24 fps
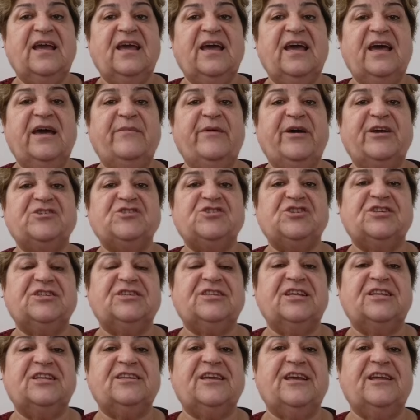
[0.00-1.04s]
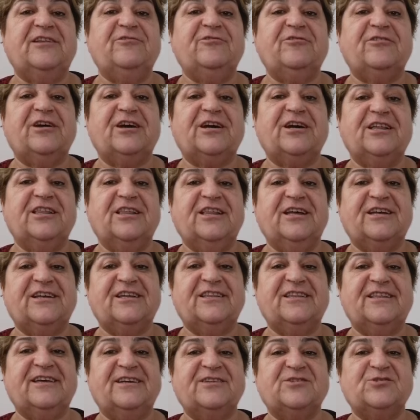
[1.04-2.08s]
Hemen şiddet geliyor
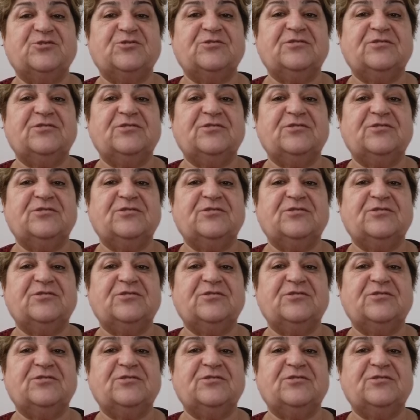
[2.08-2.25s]
akıllarında.